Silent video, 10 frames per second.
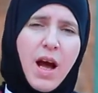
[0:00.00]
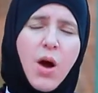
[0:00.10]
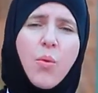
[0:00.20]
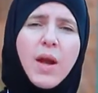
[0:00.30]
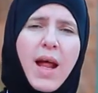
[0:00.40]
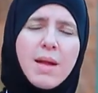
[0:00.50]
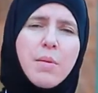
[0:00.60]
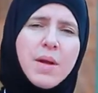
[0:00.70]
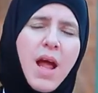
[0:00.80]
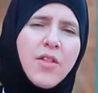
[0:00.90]
اول علامه
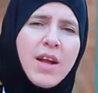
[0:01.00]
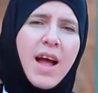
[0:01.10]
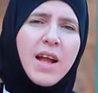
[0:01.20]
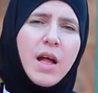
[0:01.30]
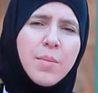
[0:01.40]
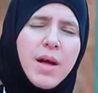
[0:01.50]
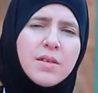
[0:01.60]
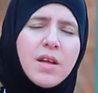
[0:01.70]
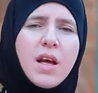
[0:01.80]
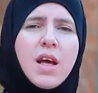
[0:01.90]
من هذه
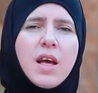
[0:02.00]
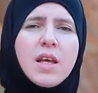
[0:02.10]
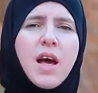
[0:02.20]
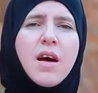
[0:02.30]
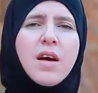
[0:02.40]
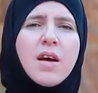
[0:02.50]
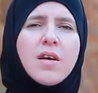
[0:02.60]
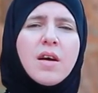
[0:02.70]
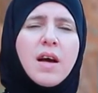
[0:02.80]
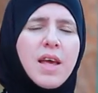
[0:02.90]
العلامات هي
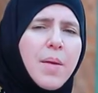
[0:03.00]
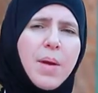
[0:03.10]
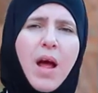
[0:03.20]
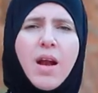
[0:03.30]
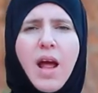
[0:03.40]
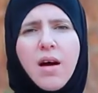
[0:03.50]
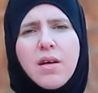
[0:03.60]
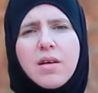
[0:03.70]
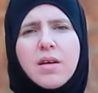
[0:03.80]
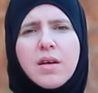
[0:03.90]
غياب
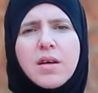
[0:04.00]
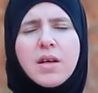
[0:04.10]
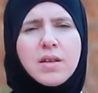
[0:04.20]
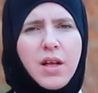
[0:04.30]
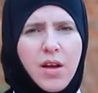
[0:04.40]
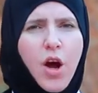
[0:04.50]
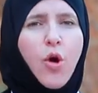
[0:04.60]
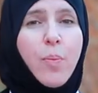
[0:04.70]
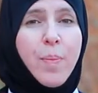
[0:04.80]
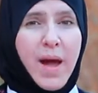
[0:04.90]
الاخلاق. نرى
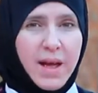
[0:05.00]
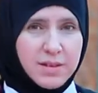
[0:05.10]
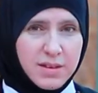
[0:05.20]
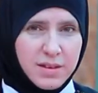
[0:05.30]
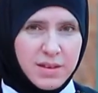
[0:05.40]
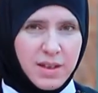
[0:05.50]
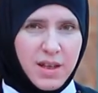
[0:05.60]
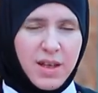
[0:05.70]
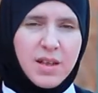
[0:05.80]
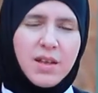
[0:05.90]
عباد
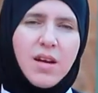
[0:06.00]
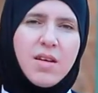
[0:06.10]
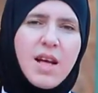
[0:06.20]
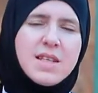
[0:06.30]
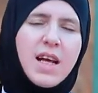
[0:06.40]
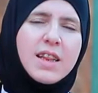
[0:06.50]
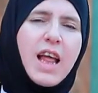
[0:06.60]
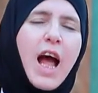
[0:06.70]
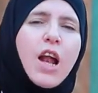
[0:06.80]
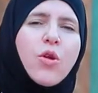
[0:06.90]
نرى ناس قد
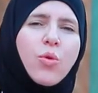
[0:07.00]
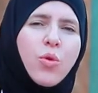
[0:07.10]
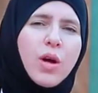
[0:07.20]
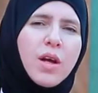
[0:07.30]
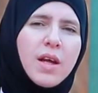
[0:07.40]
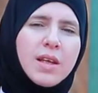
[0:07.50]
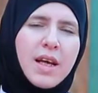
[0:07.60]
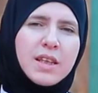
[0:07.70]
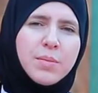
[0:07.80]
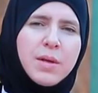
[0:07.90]
تحلوا
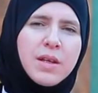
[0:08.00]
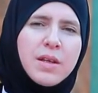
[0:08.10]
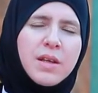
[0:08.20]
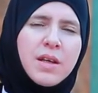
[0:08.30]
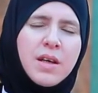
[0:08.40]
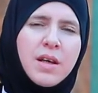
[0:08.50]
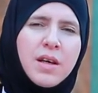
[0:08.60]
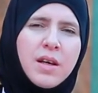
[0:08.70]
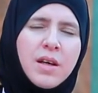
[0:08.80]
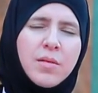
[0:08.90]
يعني
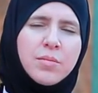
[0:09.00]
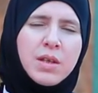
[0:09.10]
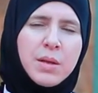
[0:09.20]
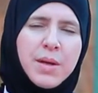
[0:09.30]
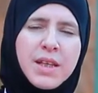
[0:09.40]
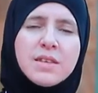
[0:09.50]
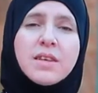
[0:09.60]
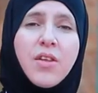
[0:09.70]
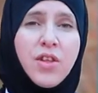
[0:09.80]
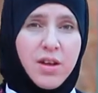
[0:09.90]
بعبادات
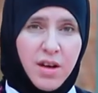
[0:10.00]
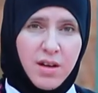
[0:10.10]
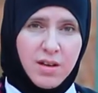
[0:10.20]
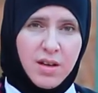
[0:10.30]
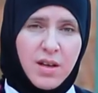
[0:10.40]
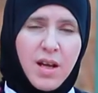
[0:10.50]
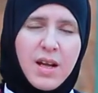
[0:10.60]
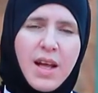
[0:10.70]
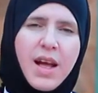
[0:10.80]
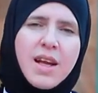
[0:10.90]
كثيره
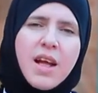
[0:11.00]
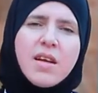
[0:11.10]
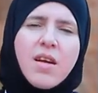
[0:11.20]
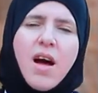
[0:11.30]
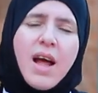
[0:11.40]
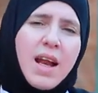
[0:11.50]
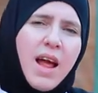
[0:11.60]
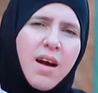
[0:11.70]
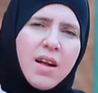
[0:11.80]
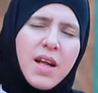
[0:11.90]
لكن لا نرى
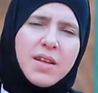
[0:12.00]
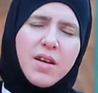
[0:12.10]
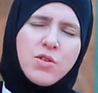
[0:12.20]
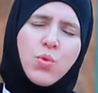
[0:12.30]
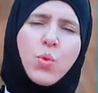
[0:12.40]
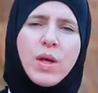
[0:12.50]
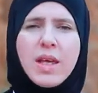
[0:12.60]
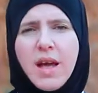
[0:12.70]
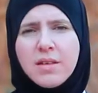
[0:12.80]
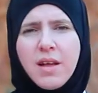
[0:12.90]
اخلاق، لا نرى
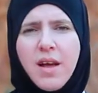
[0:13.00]
سلوكيات.